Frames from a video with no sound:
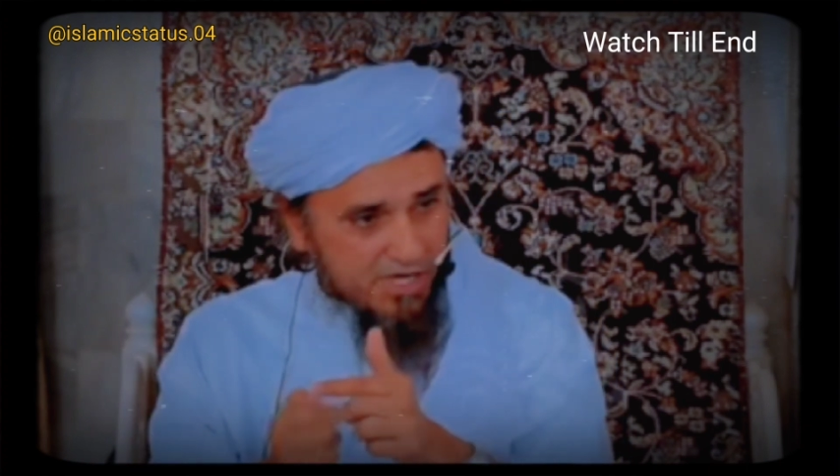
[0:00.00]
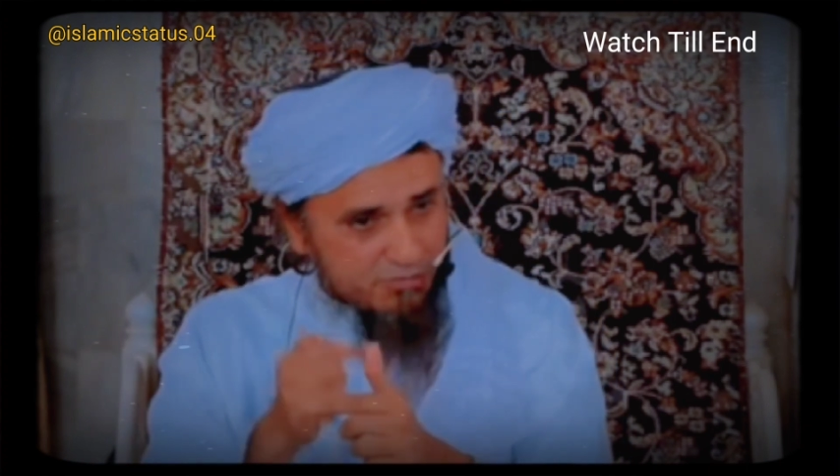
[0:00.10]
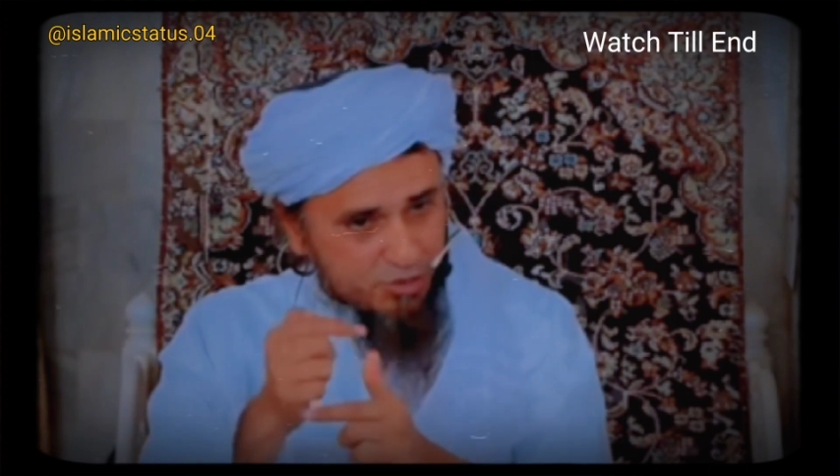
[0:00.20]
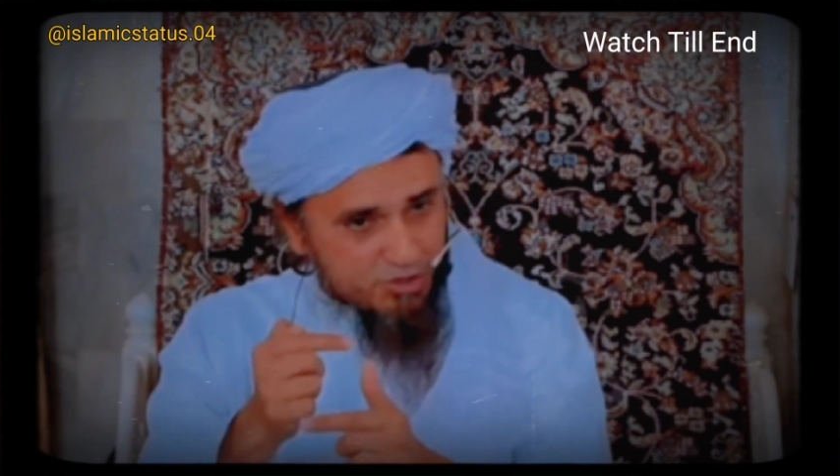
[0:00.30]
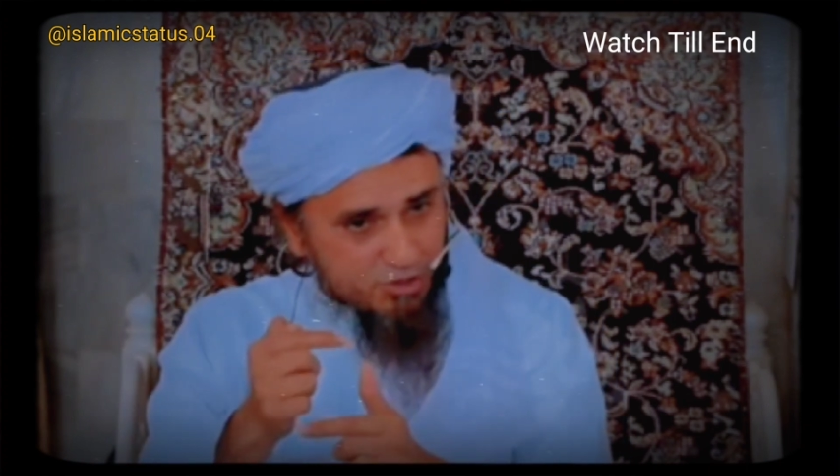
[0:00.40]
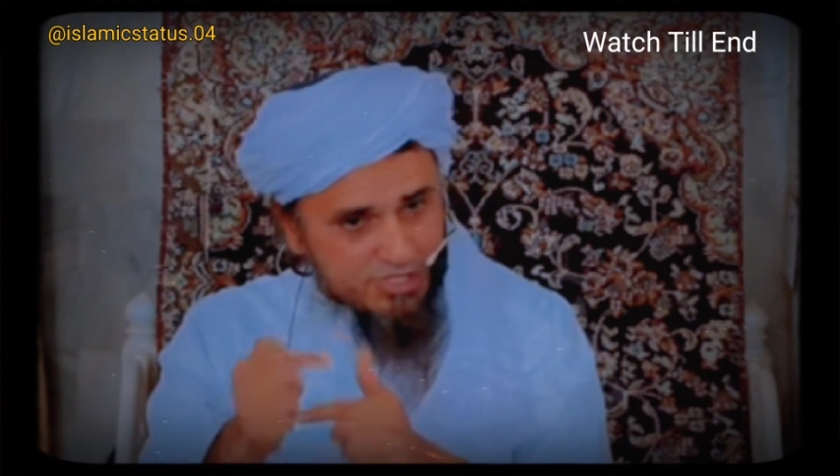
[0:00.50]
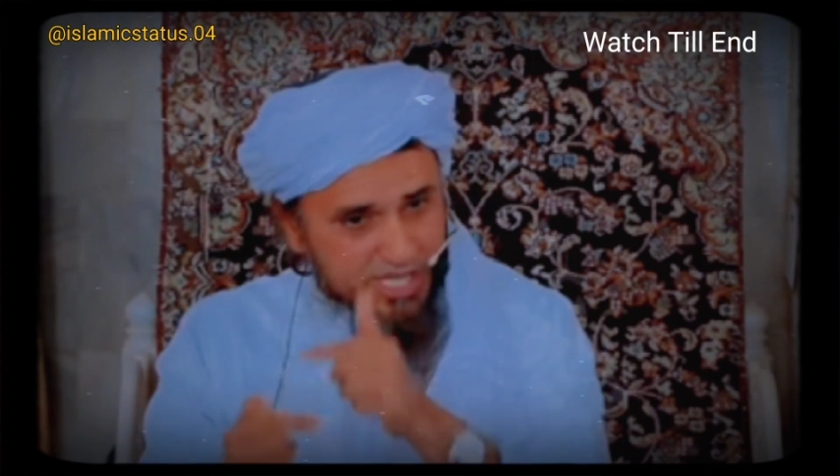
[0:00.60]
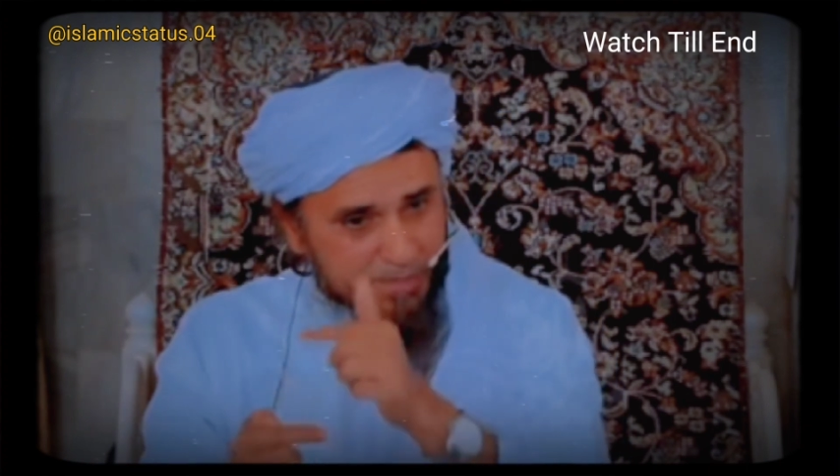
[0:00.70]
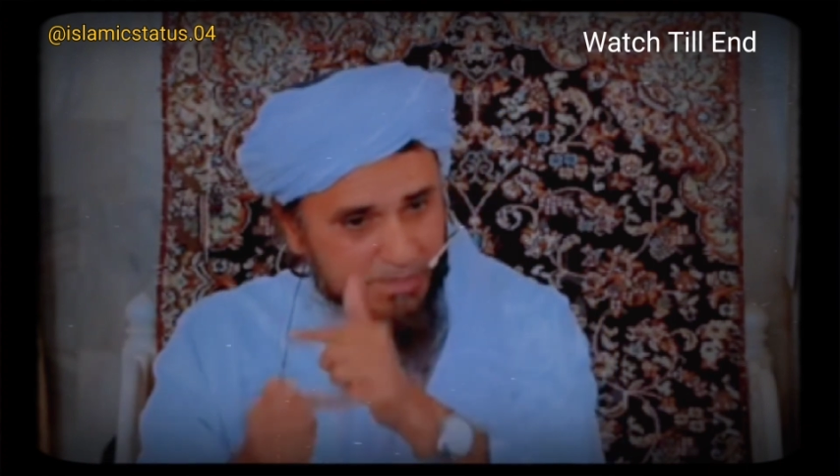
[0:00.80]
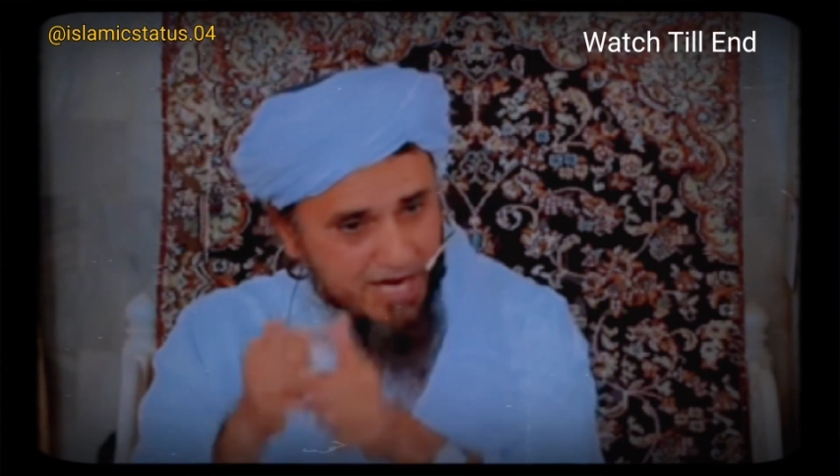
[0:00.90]
फिर वो जो
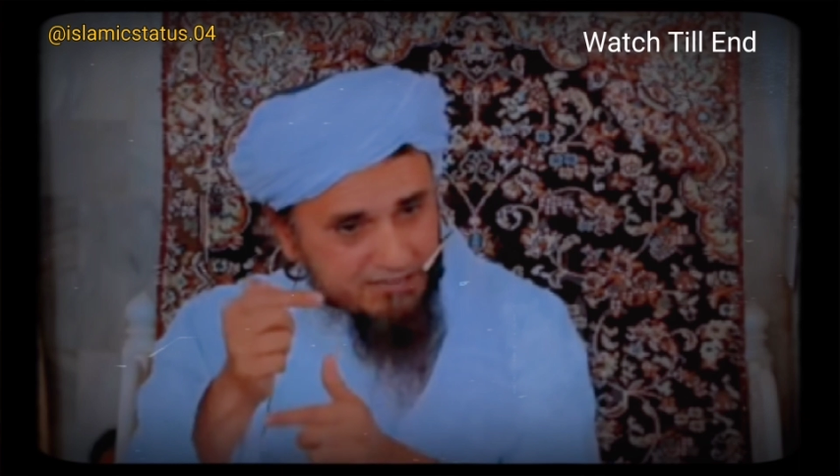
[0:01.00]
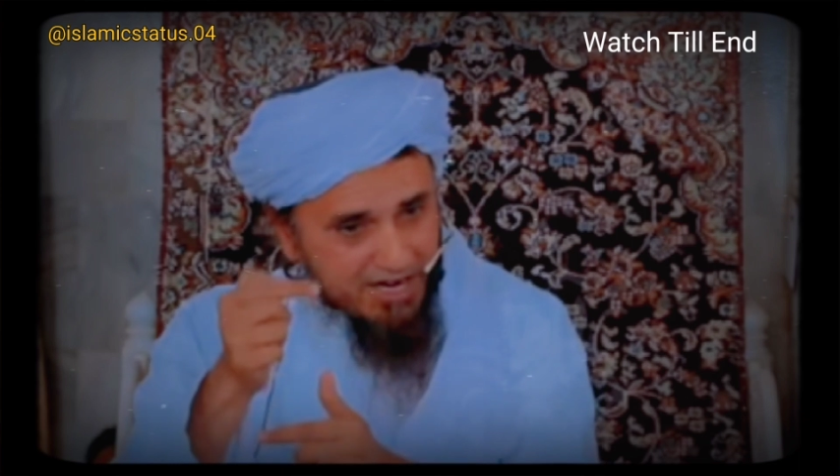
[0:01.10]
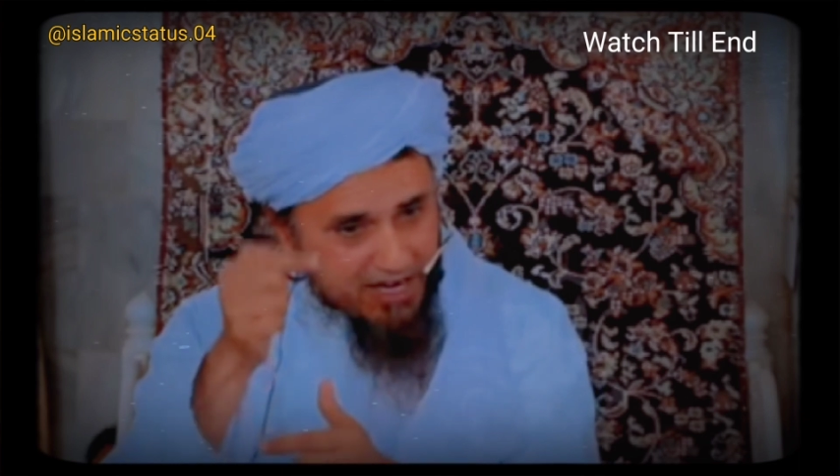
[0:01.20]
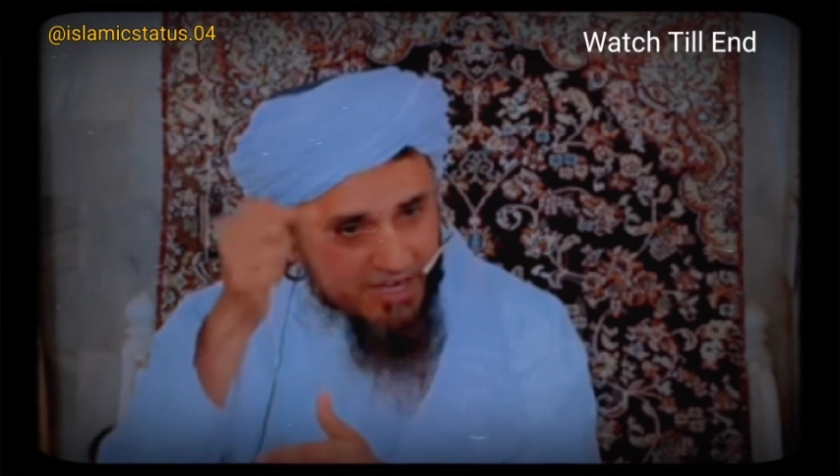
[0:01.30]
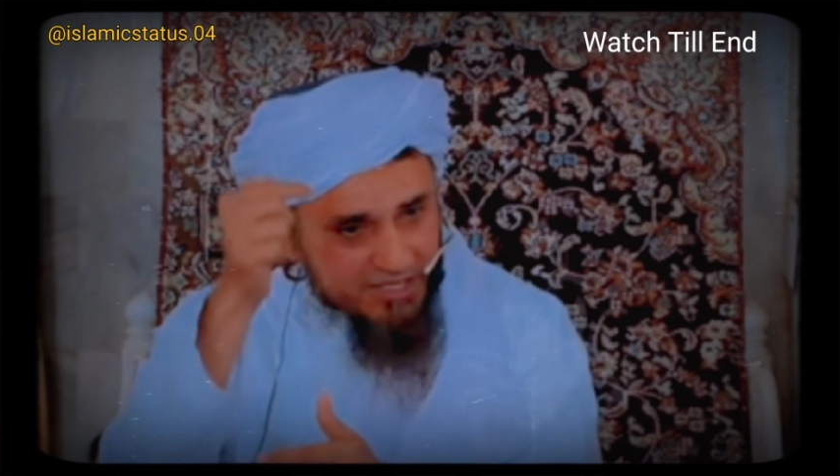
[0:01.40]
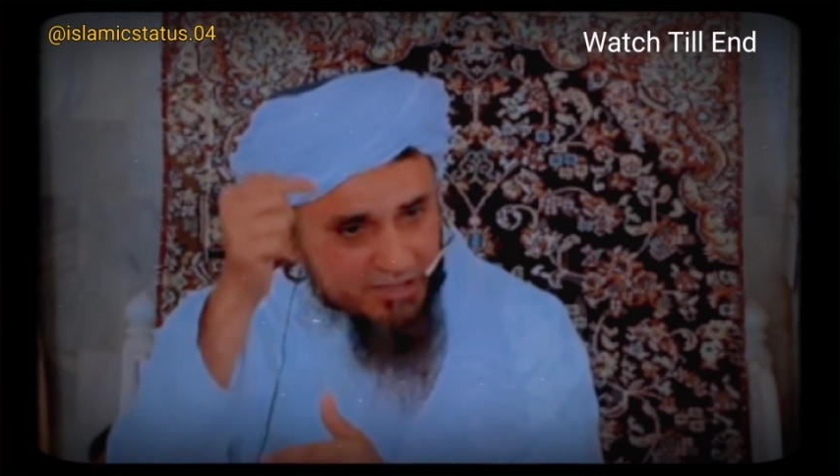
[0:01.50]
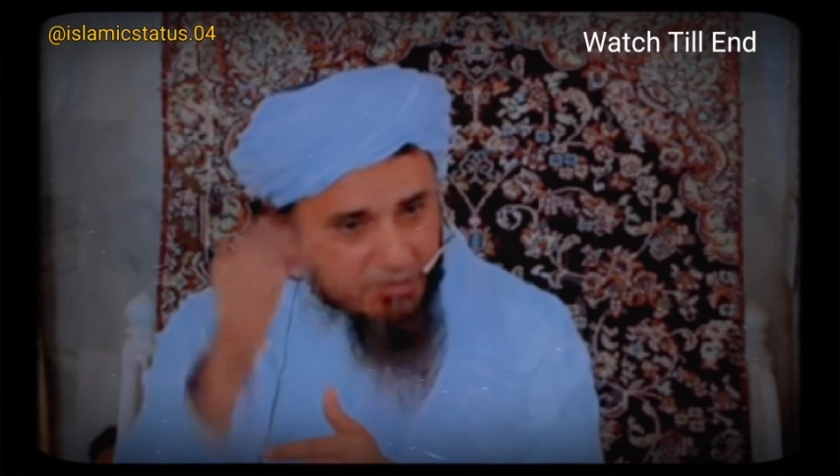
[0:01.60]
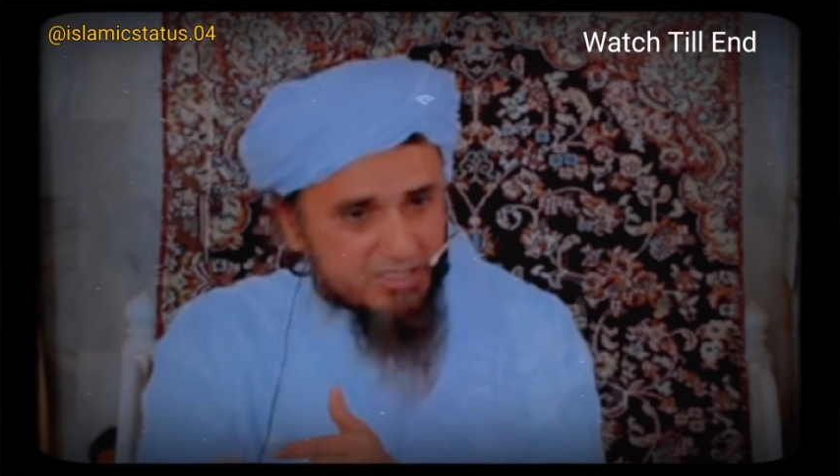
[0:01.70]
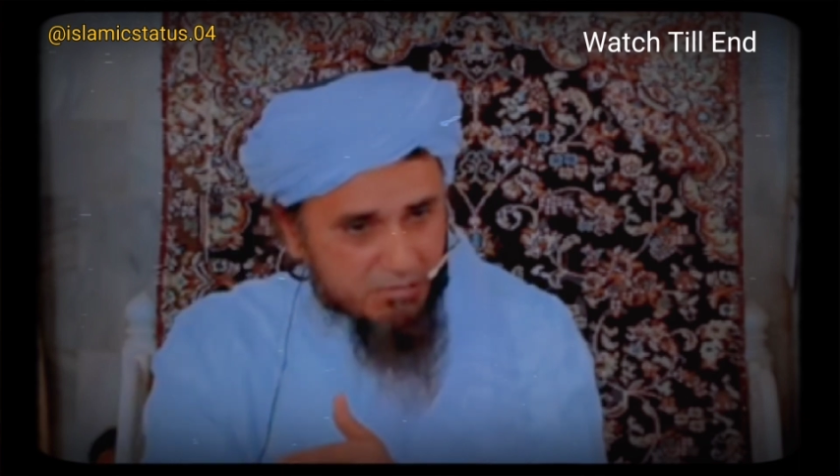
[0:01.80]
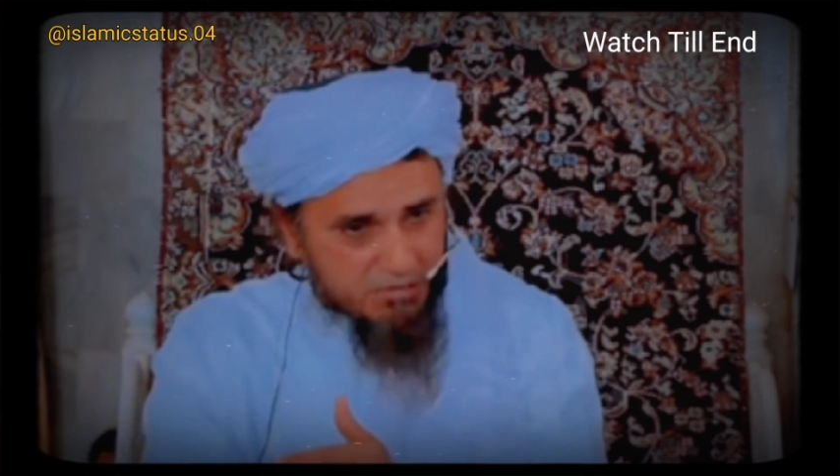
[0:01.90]
उसके बाद वाला यानी
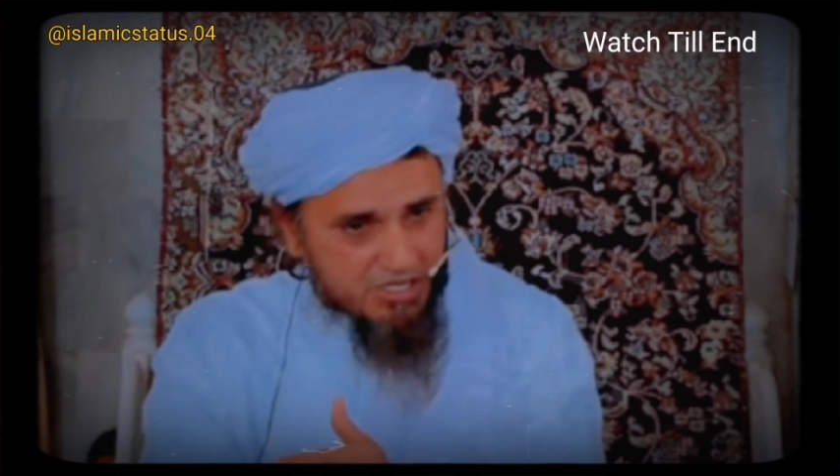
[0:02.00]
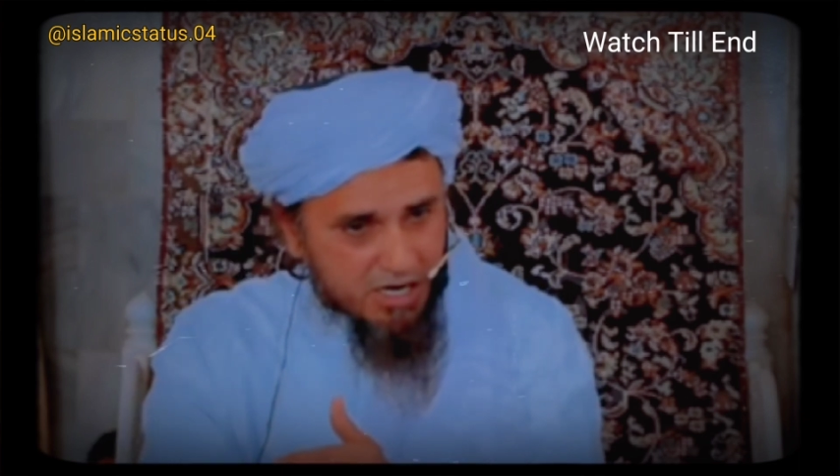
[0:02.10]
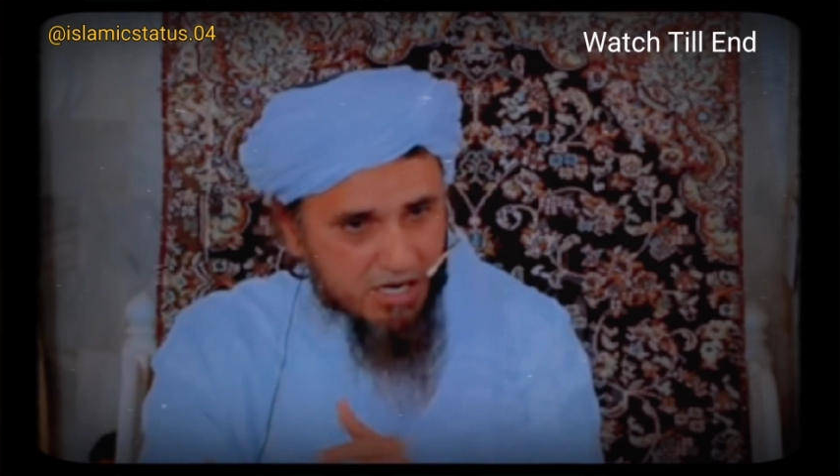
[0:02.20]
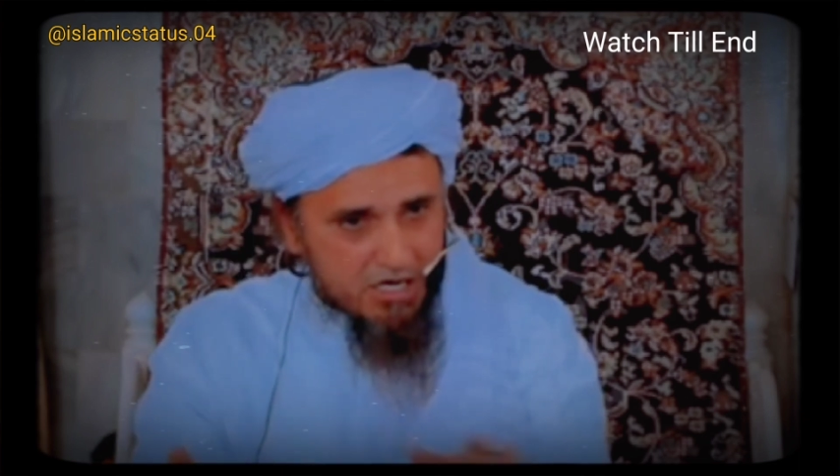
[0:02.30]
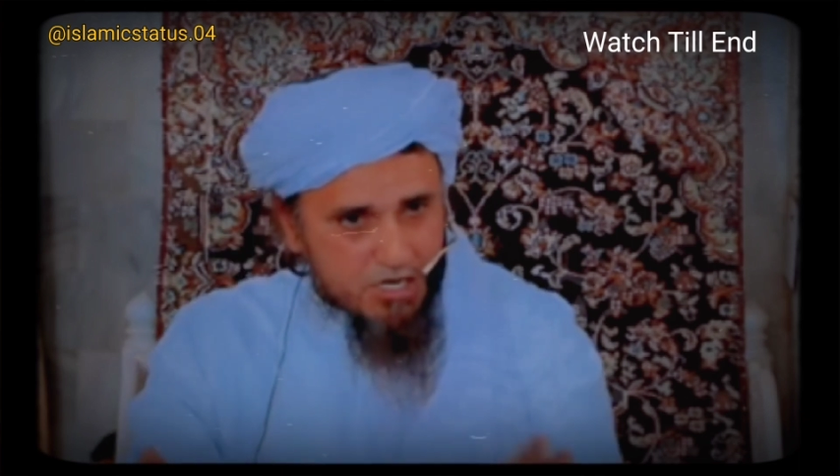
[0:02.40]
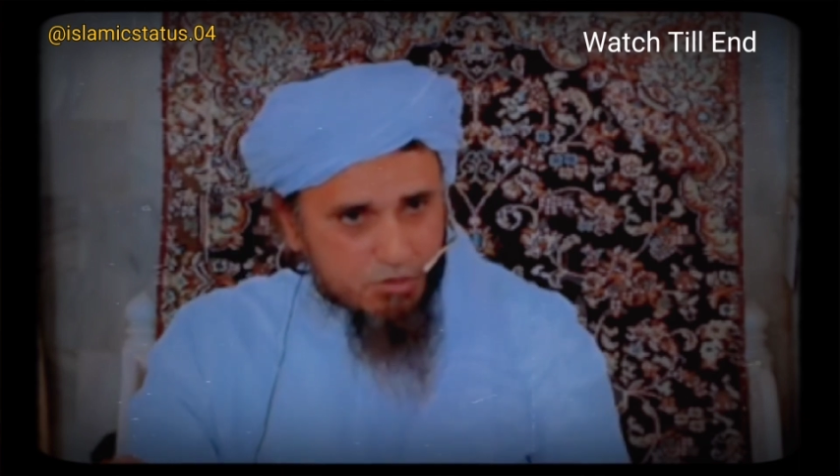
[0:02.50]
तब ताबीन का